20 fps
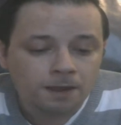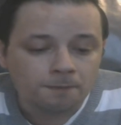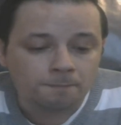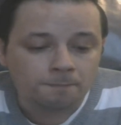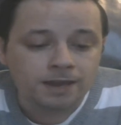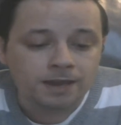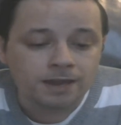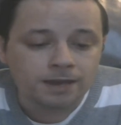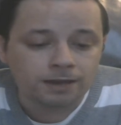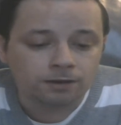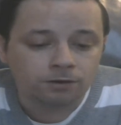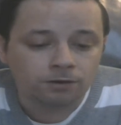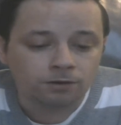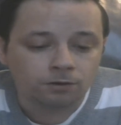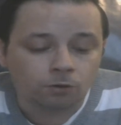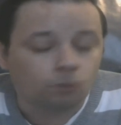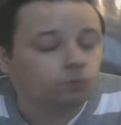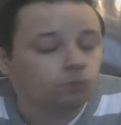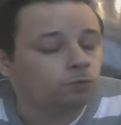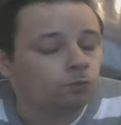Mais
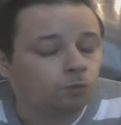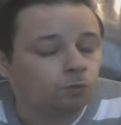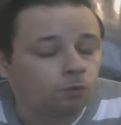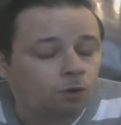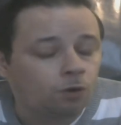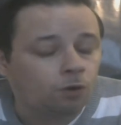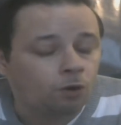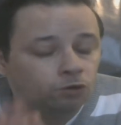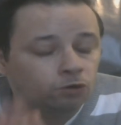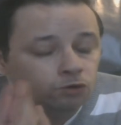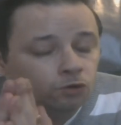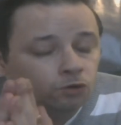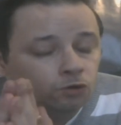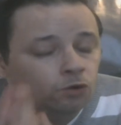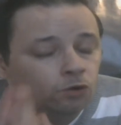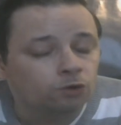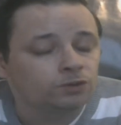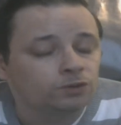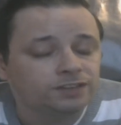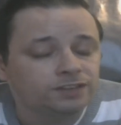en
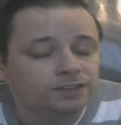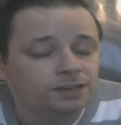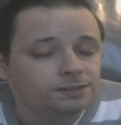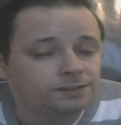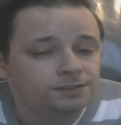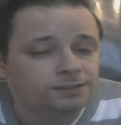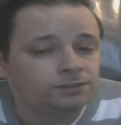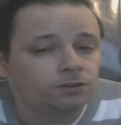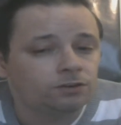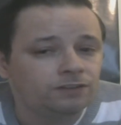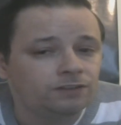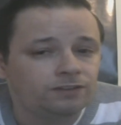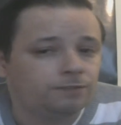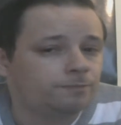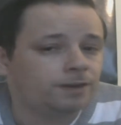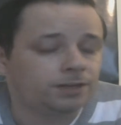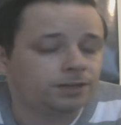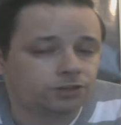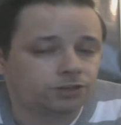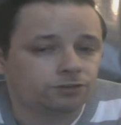dehors de ça, si tu enlèves les
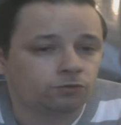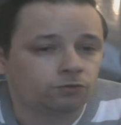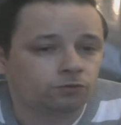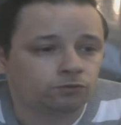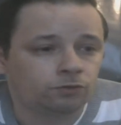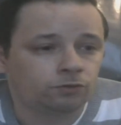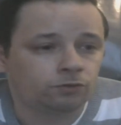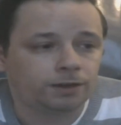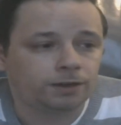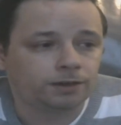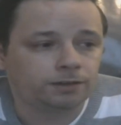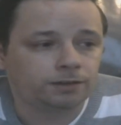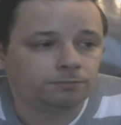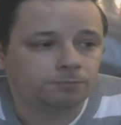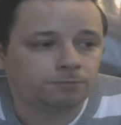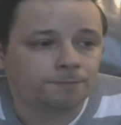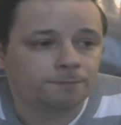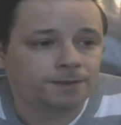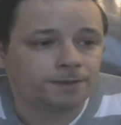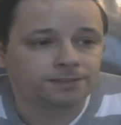matchs contre Paris,
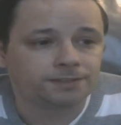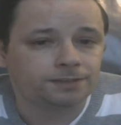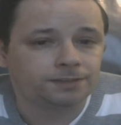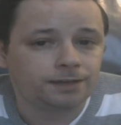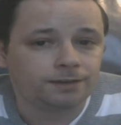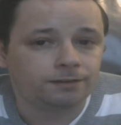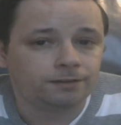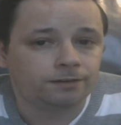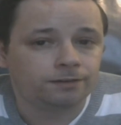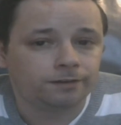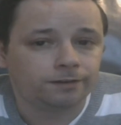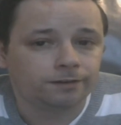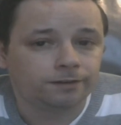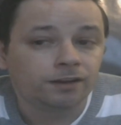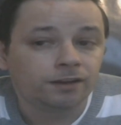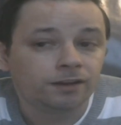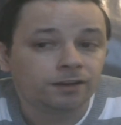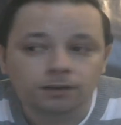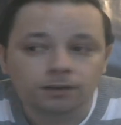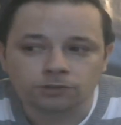bah, Marseille,
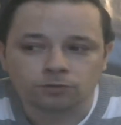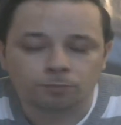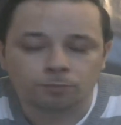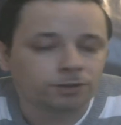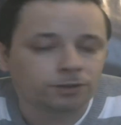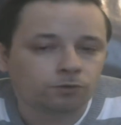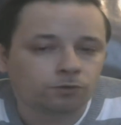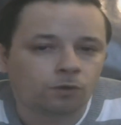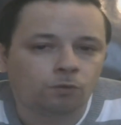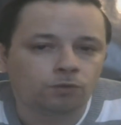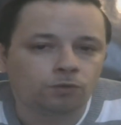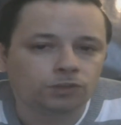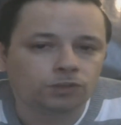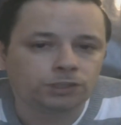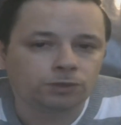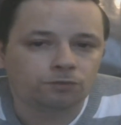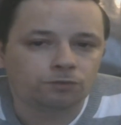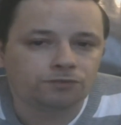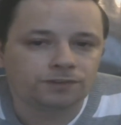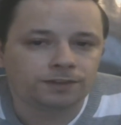ils n'ont pas de quoi
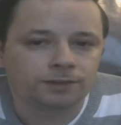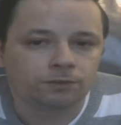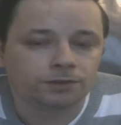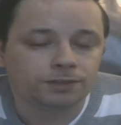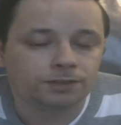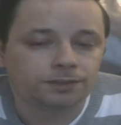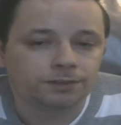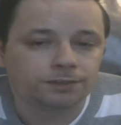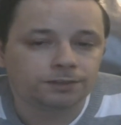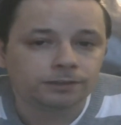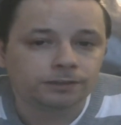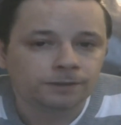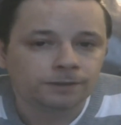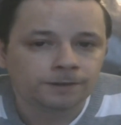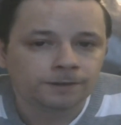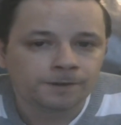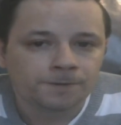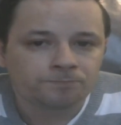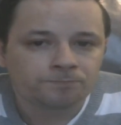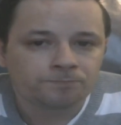rougir au final en Ligue 1
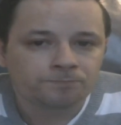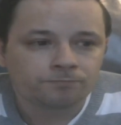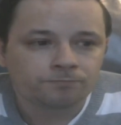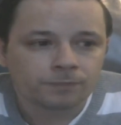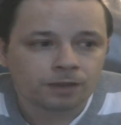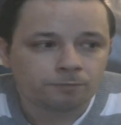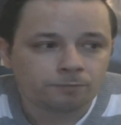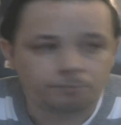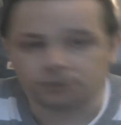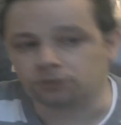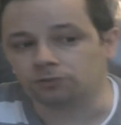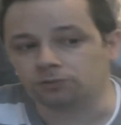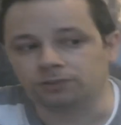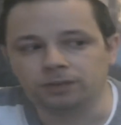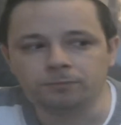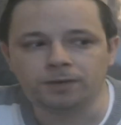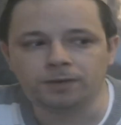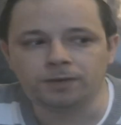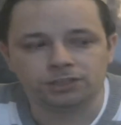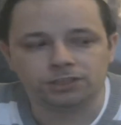parce que
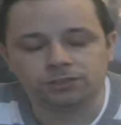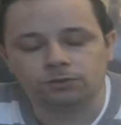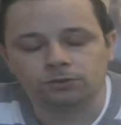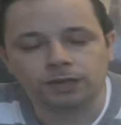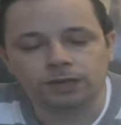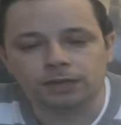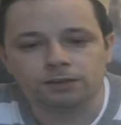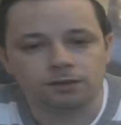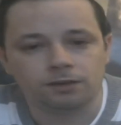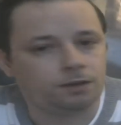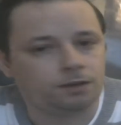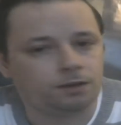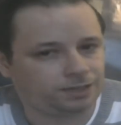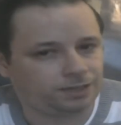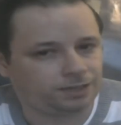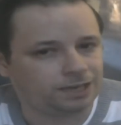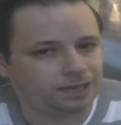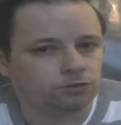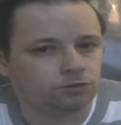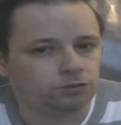des matchs, ils en gagnent
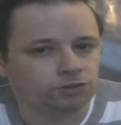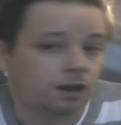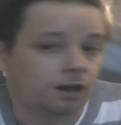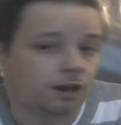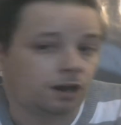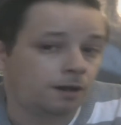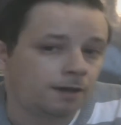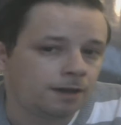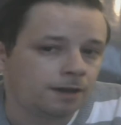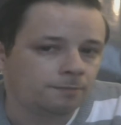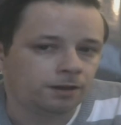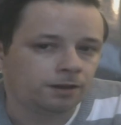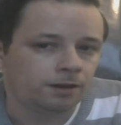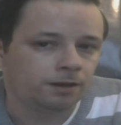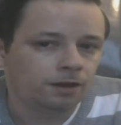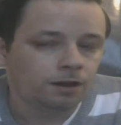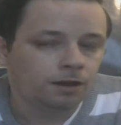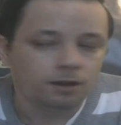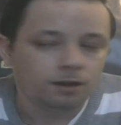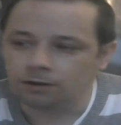quelques-uns quand même.
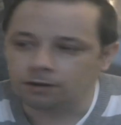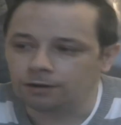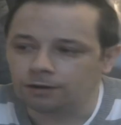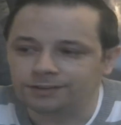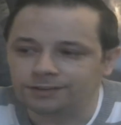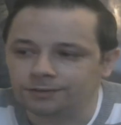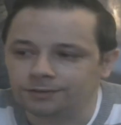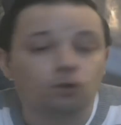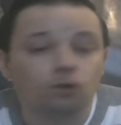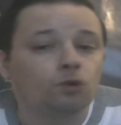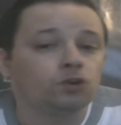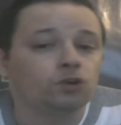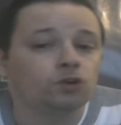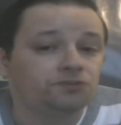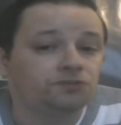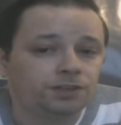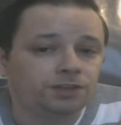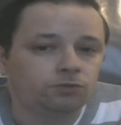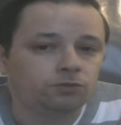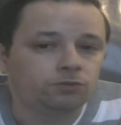Euh, des grosses
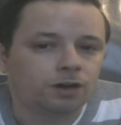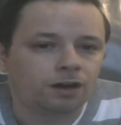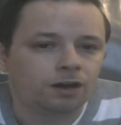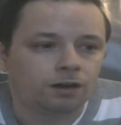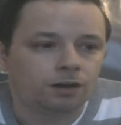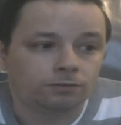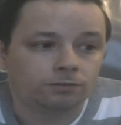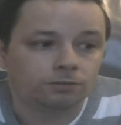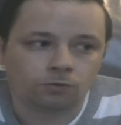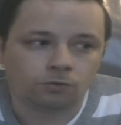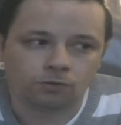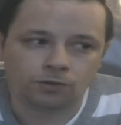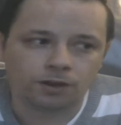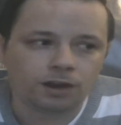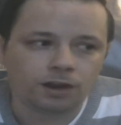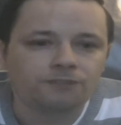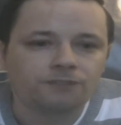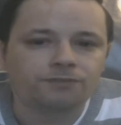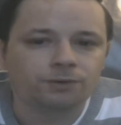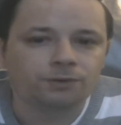victoires, on
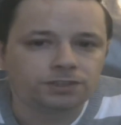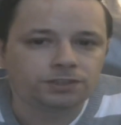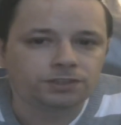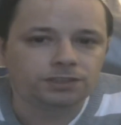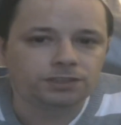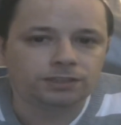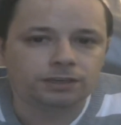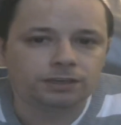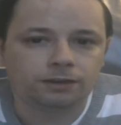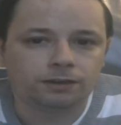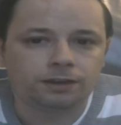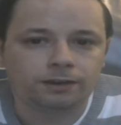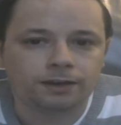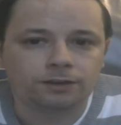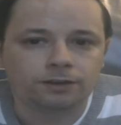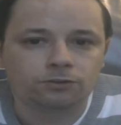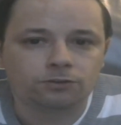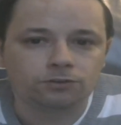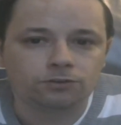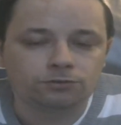en a fait aussi
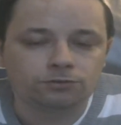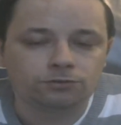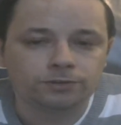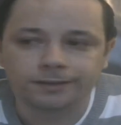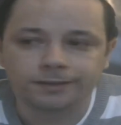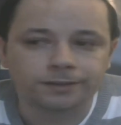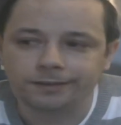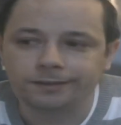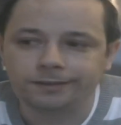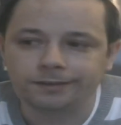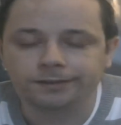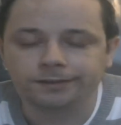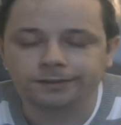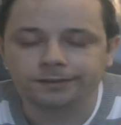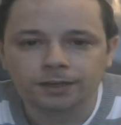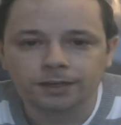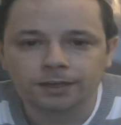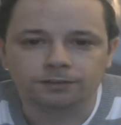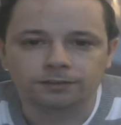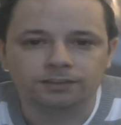quelques-unes, hein, des,
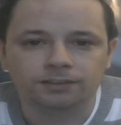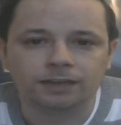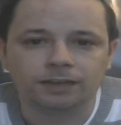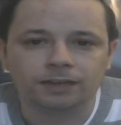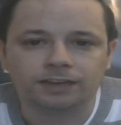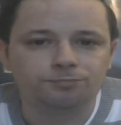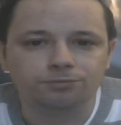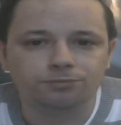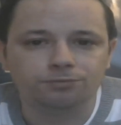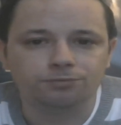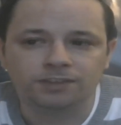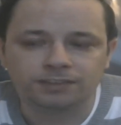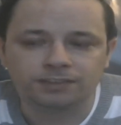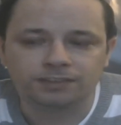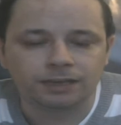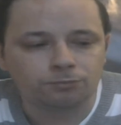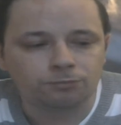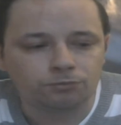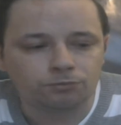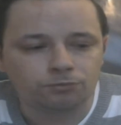des 4 buts, des
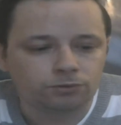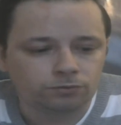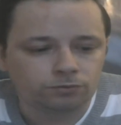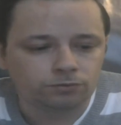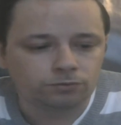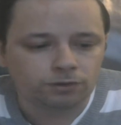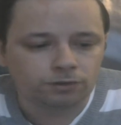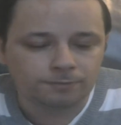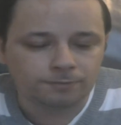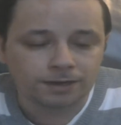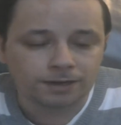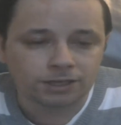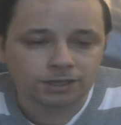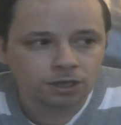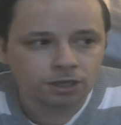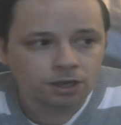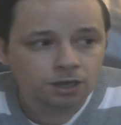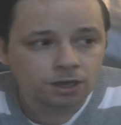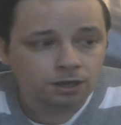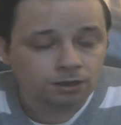5 buts et tout dans les matchs.
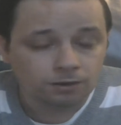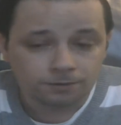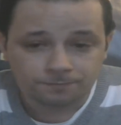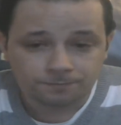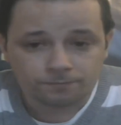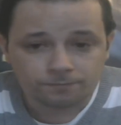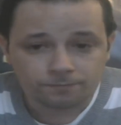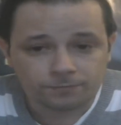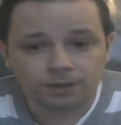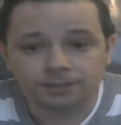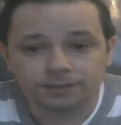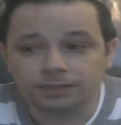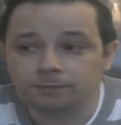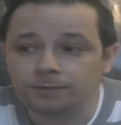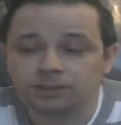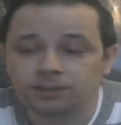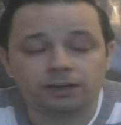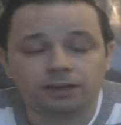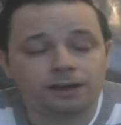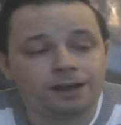Euh, des
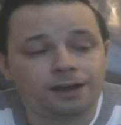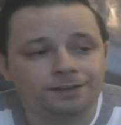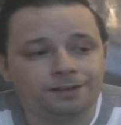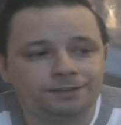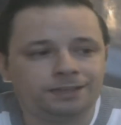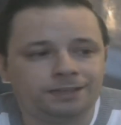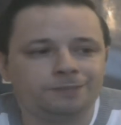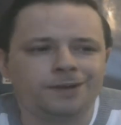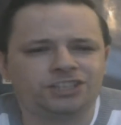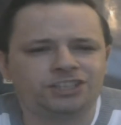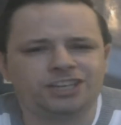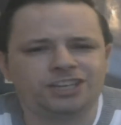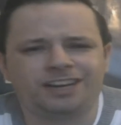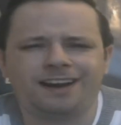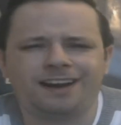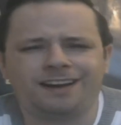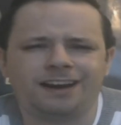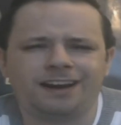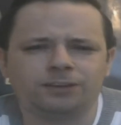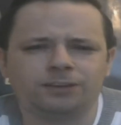matchs, à, des matchs à
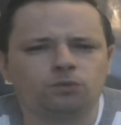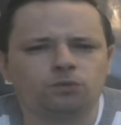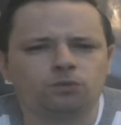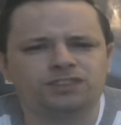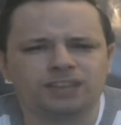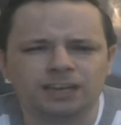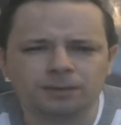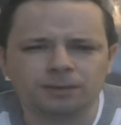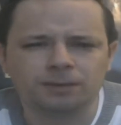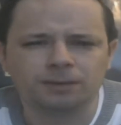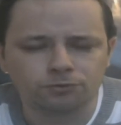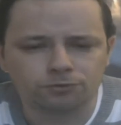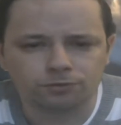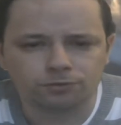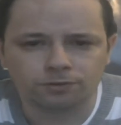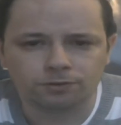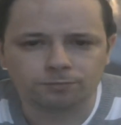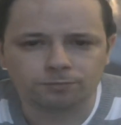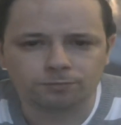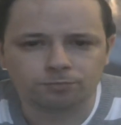4 ou 5 buts
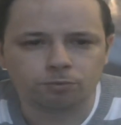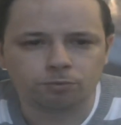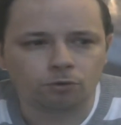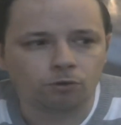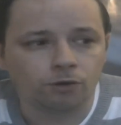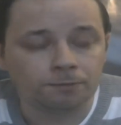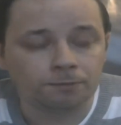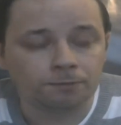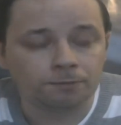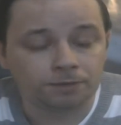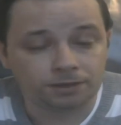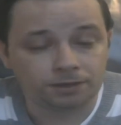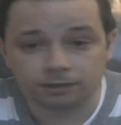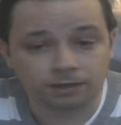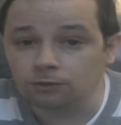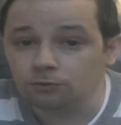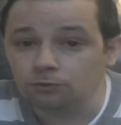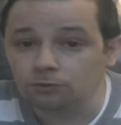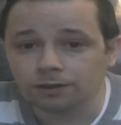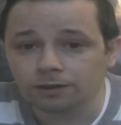euh, pour, pour l'OM, il y en
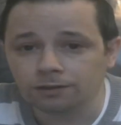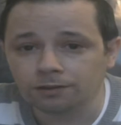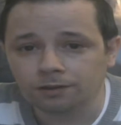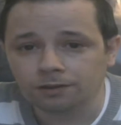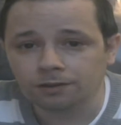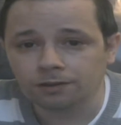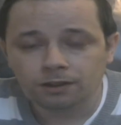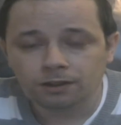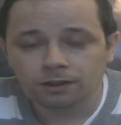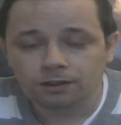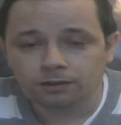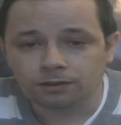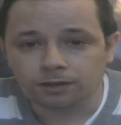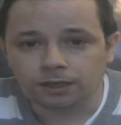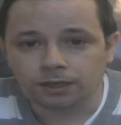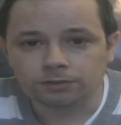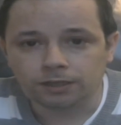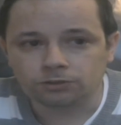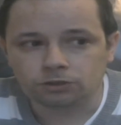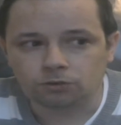a eu. Hein.
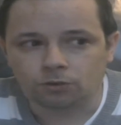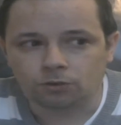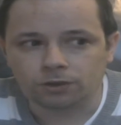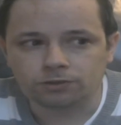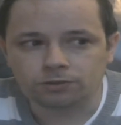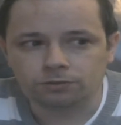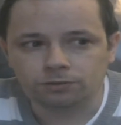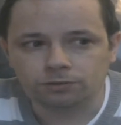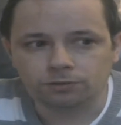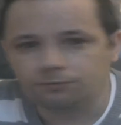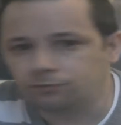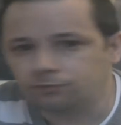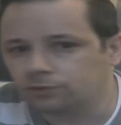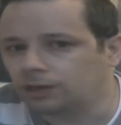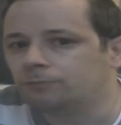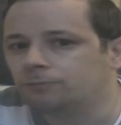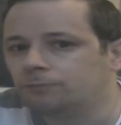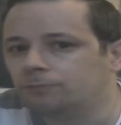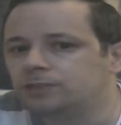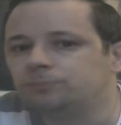Hein, je crois qu'il
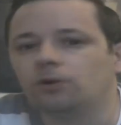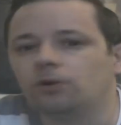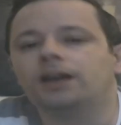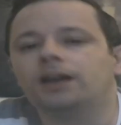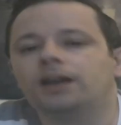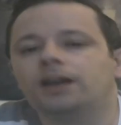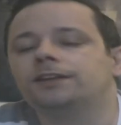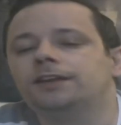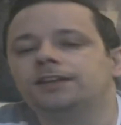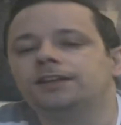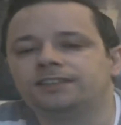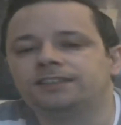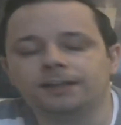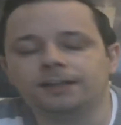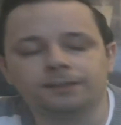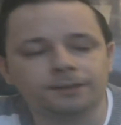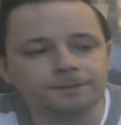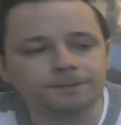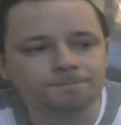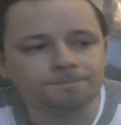faudrait un petit peu regarder les
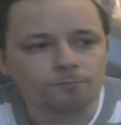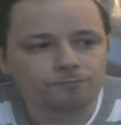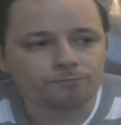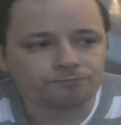stats.